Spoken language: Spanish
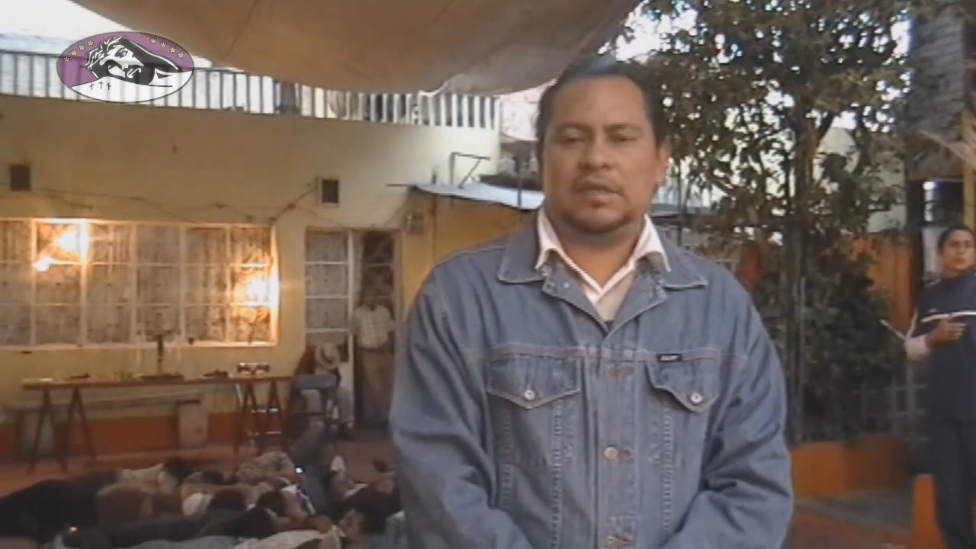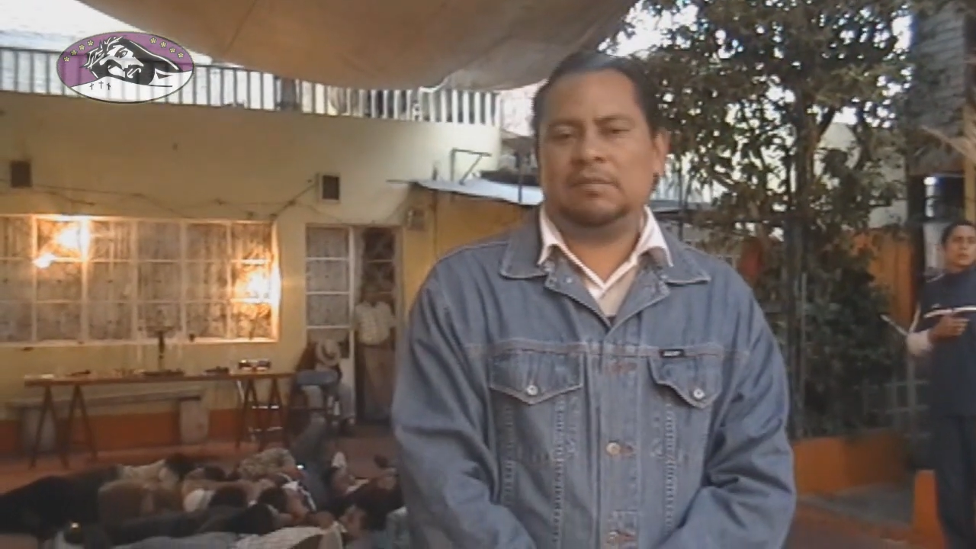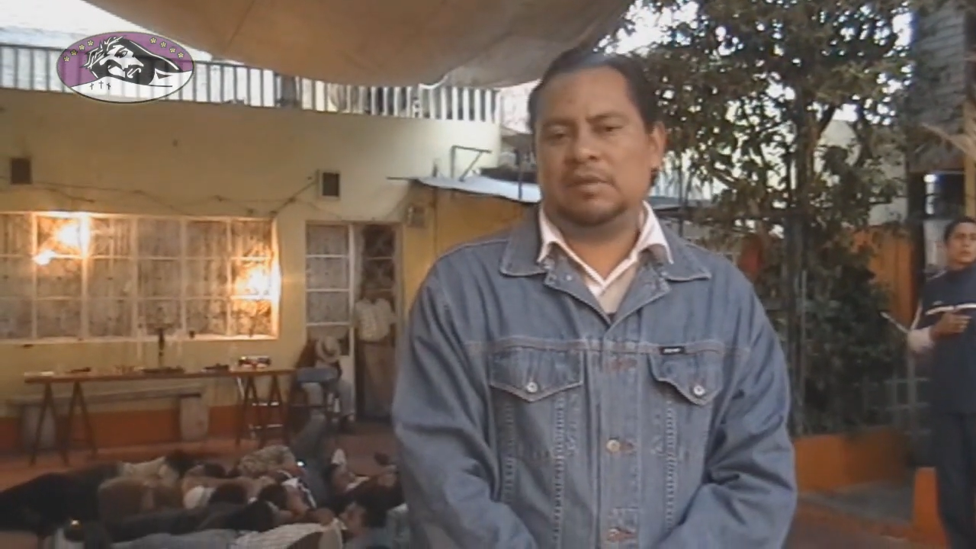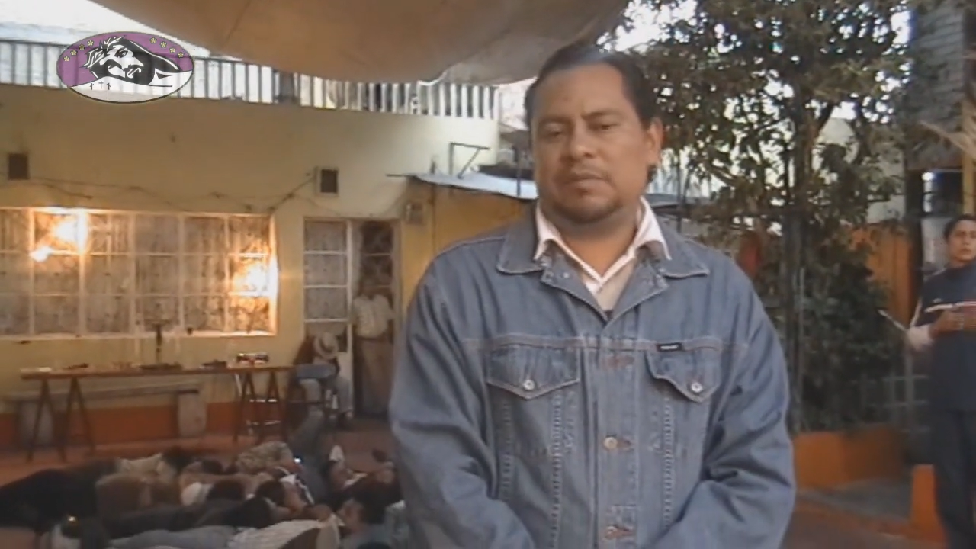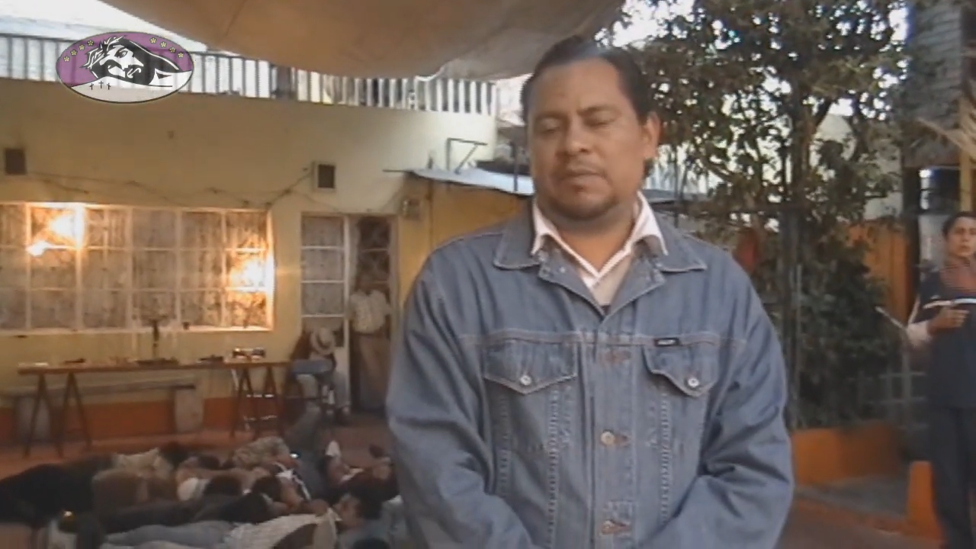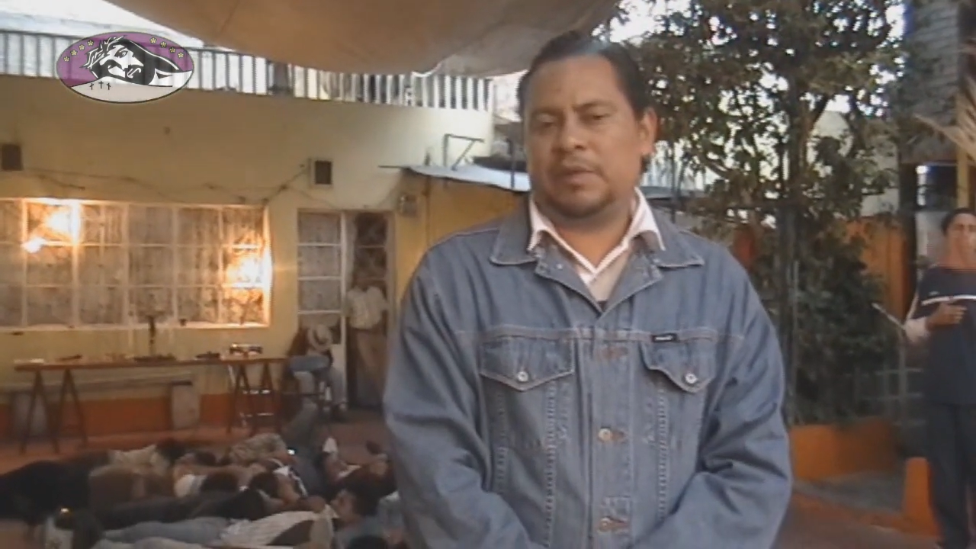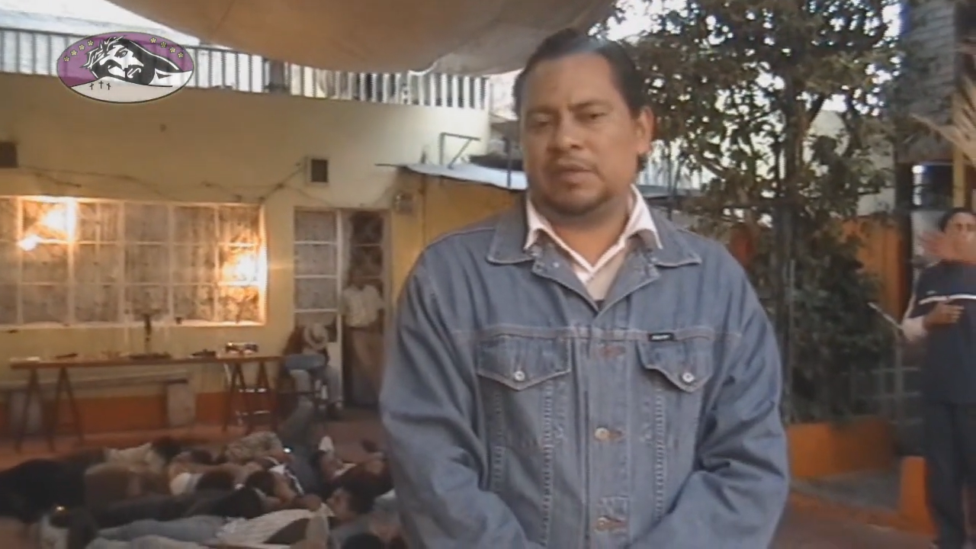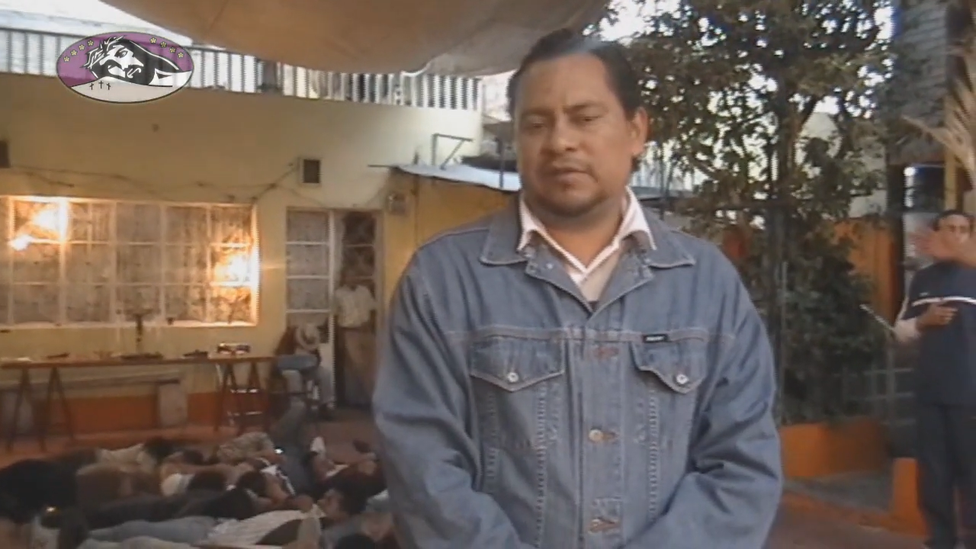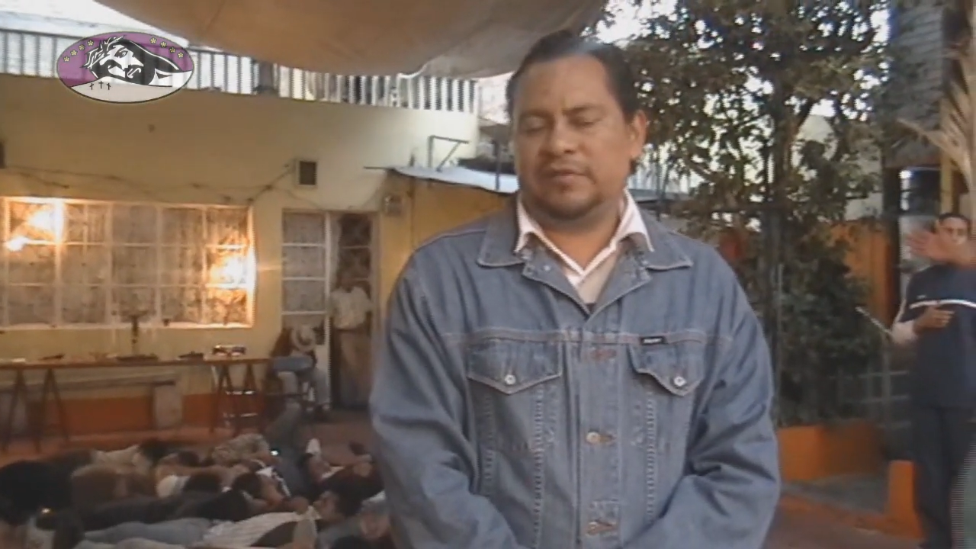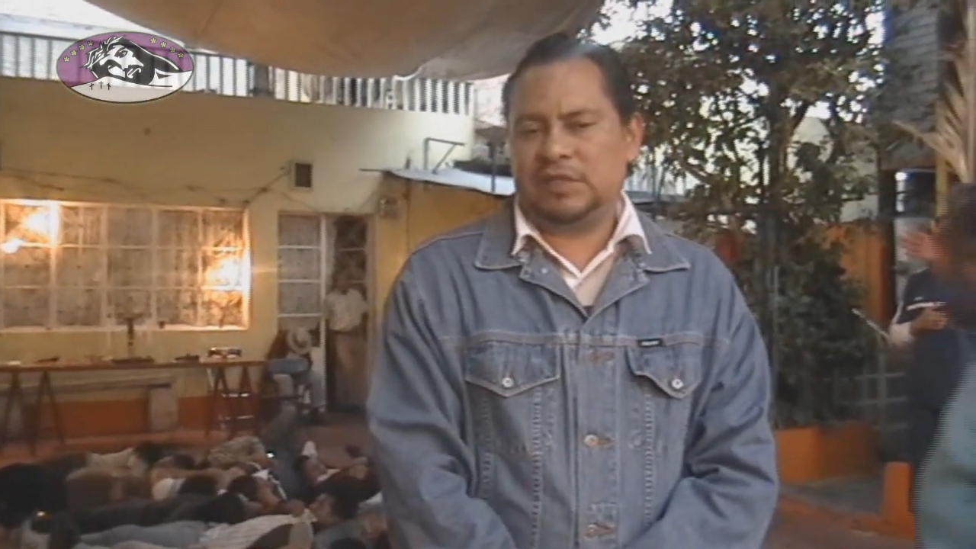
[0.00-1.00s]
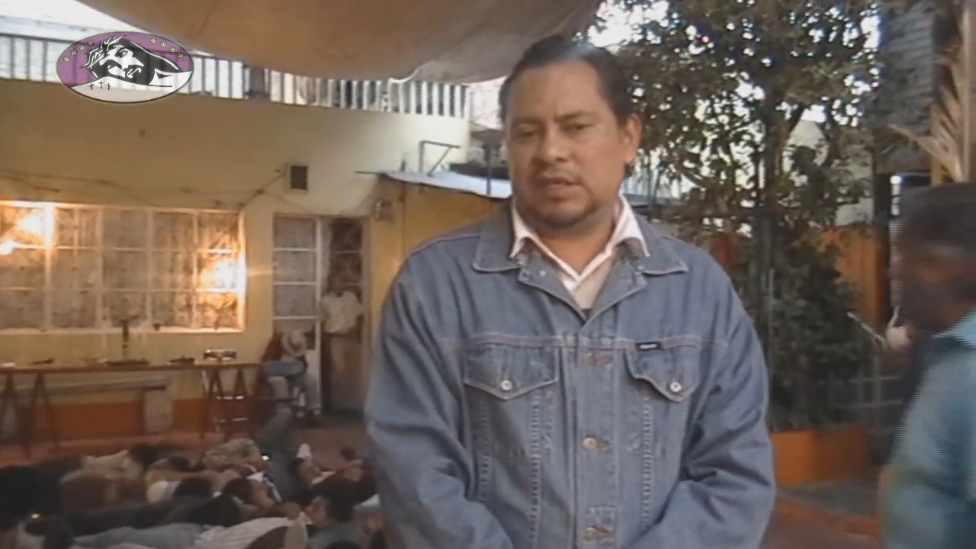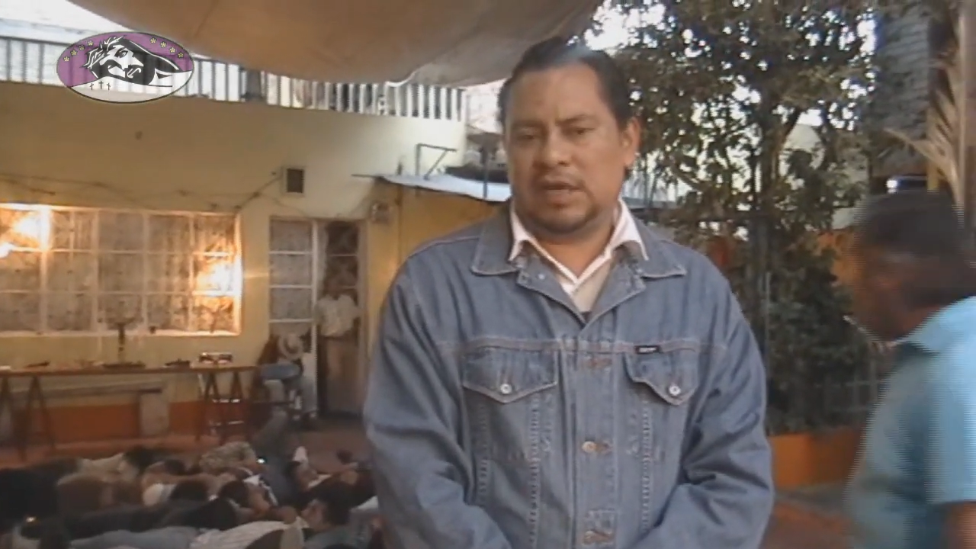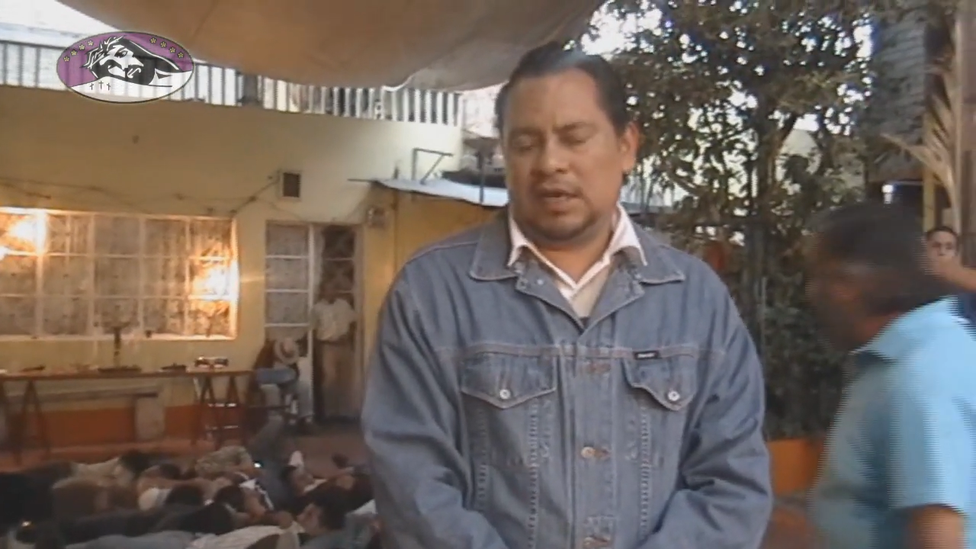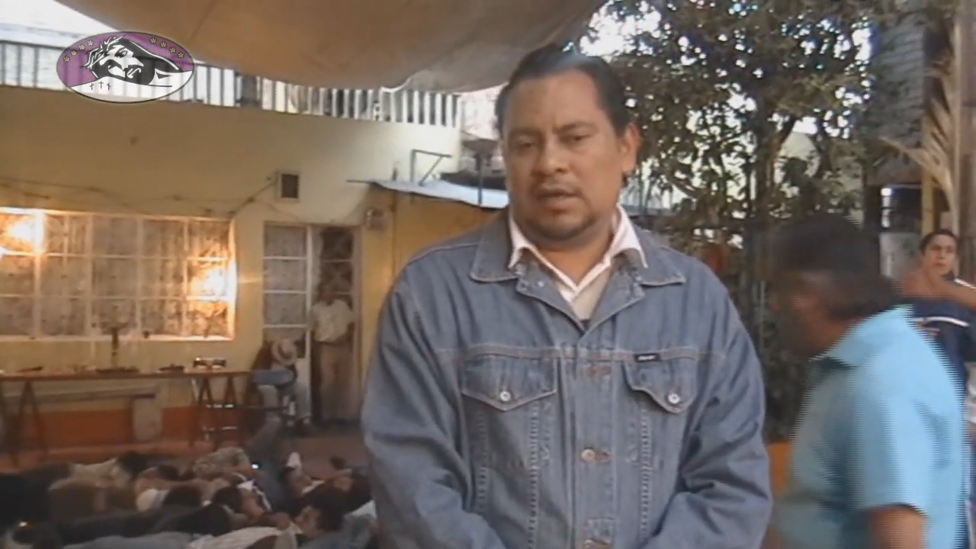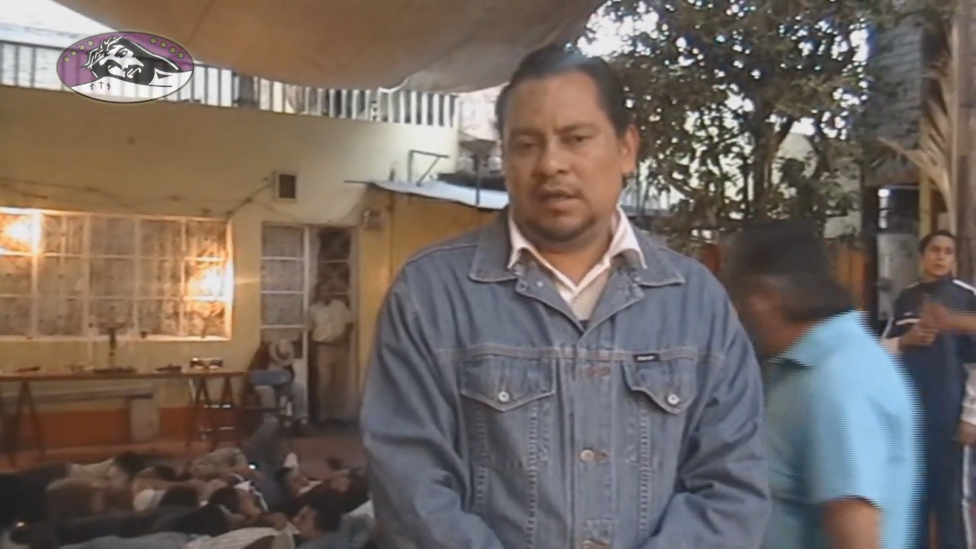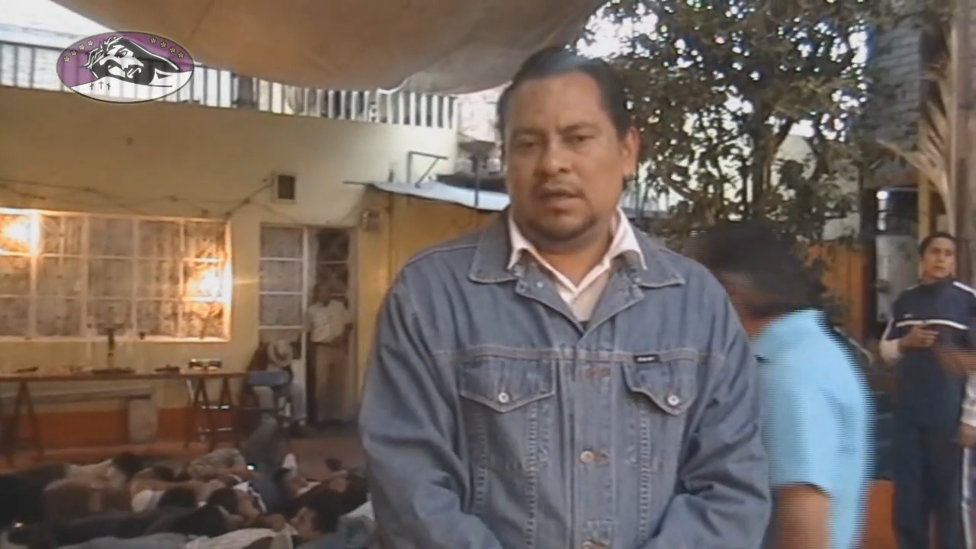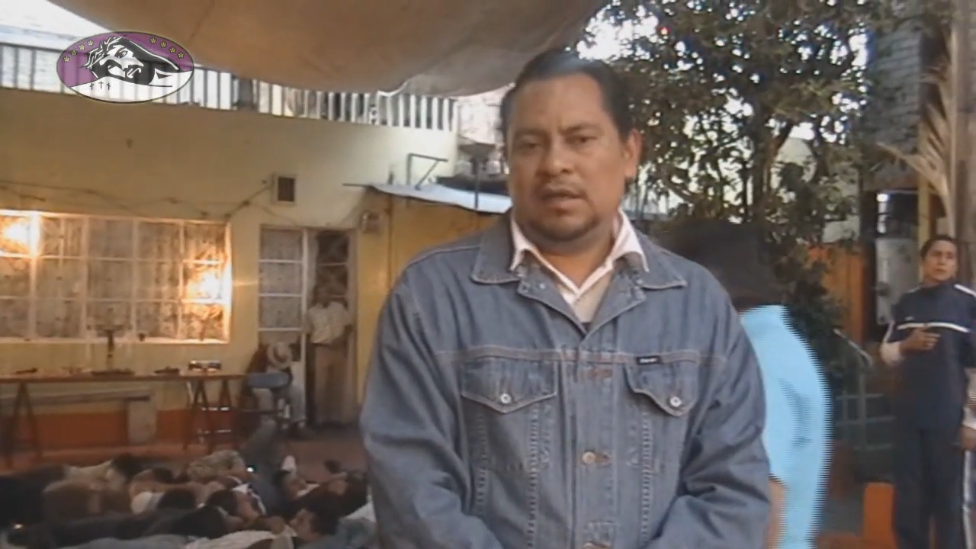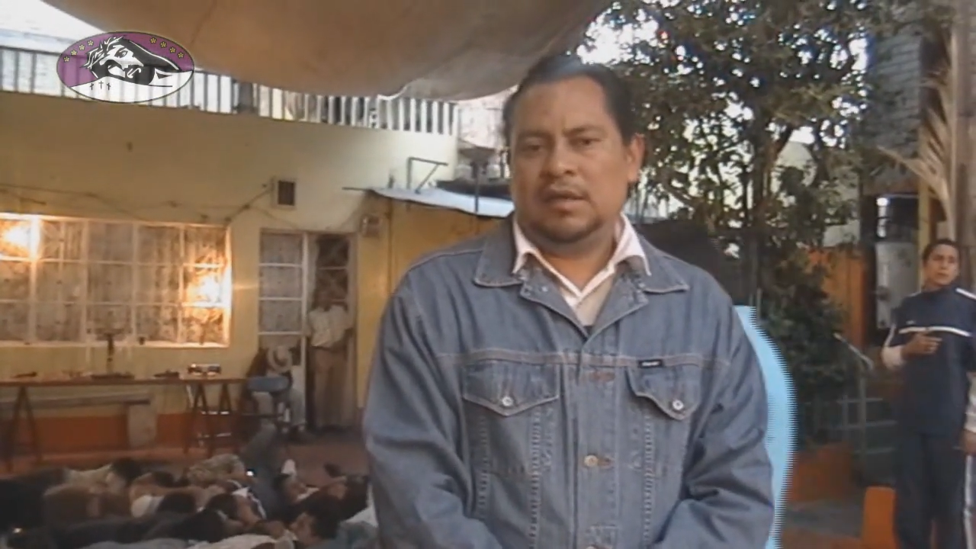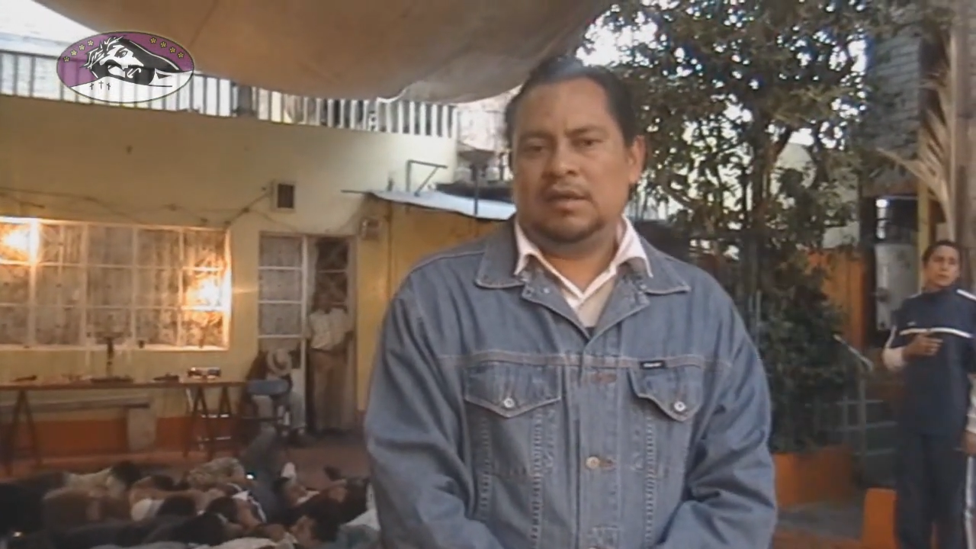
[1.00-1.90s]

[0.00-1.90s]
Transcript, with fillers: o sea, una preparación física